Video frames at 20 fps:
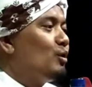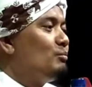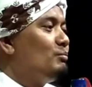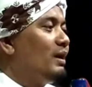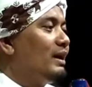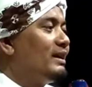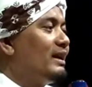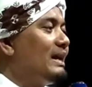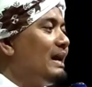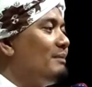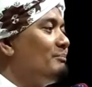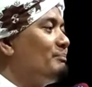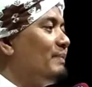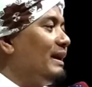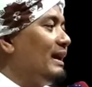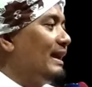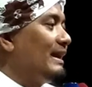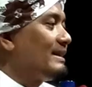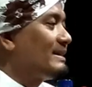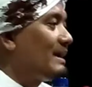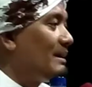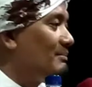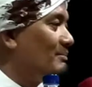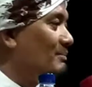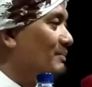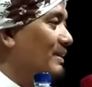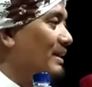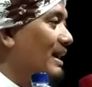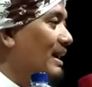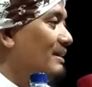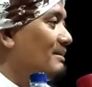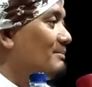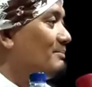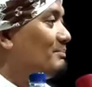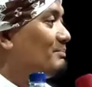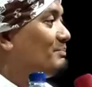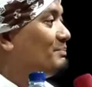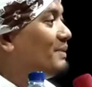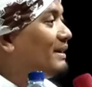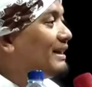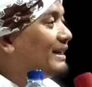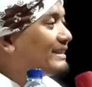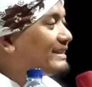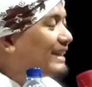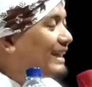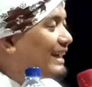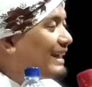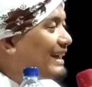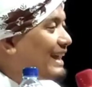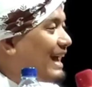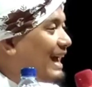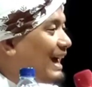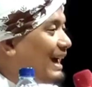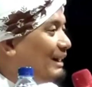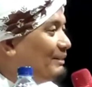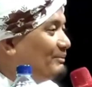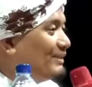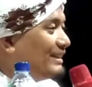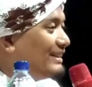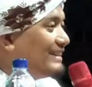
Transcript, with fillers: Mun bedenam nampeleng sampian, petik lah